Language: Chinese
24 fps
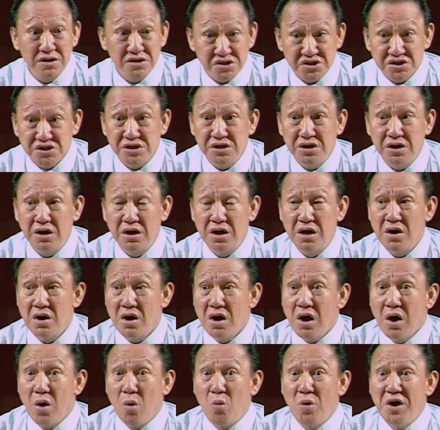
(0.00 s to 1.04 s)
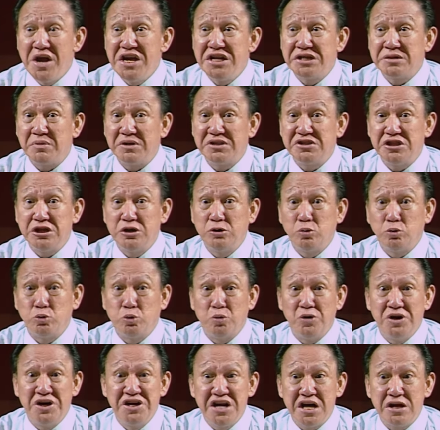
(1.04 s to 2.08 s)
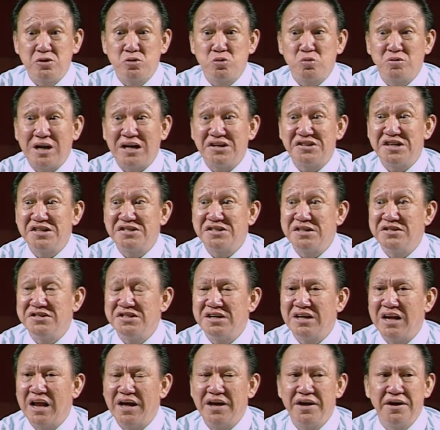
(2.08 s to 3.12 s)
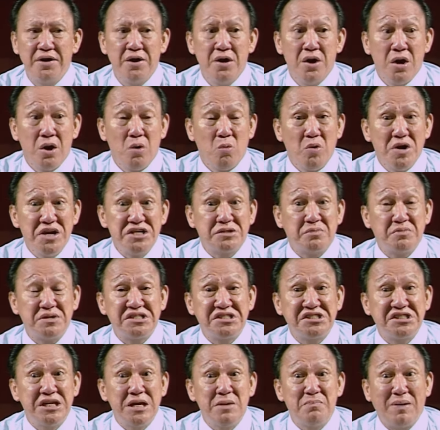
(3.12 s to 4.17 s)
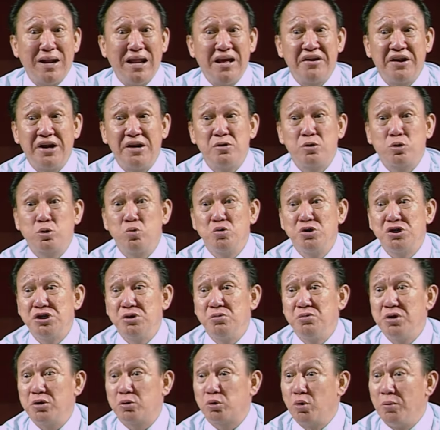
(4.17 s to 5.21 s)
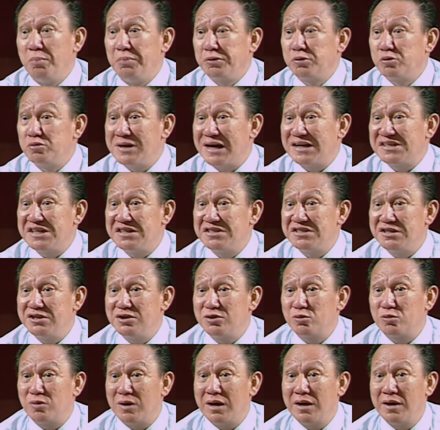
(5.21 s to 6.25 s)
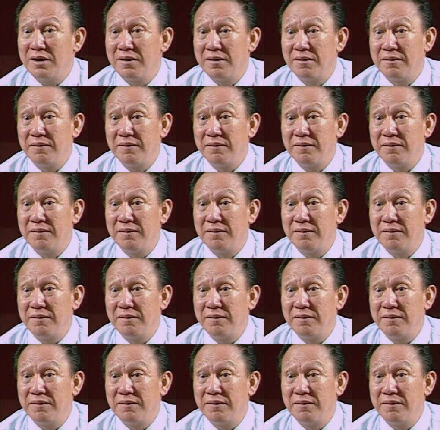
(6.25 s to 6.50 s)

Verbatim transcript: 是。为什么基督徒念出那些圣经来？为什么希伯来人都就业读不出那些圣经出来？